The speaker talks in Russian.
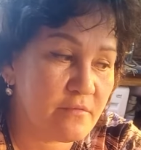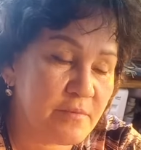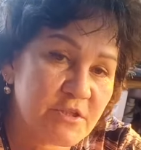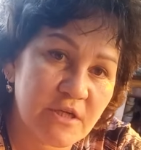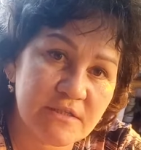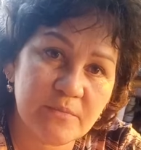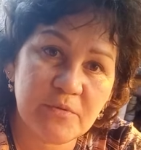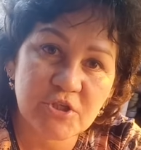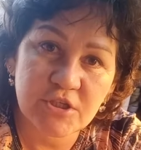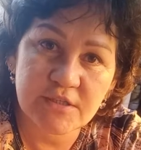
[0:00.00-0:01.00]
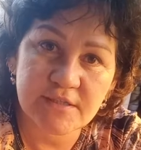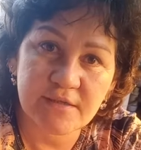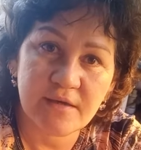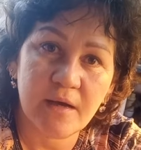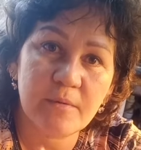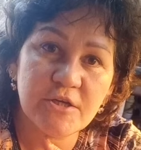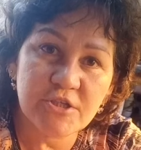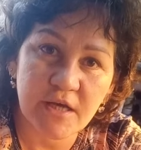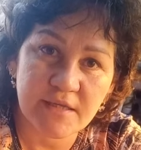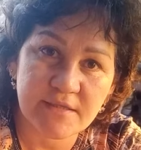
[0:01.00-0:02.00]
Пожалуйста, пишите,
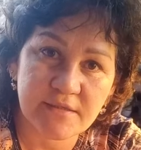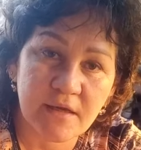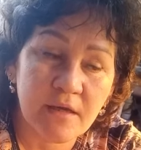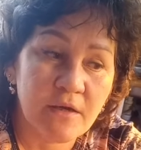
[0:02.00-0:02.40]
обращайте.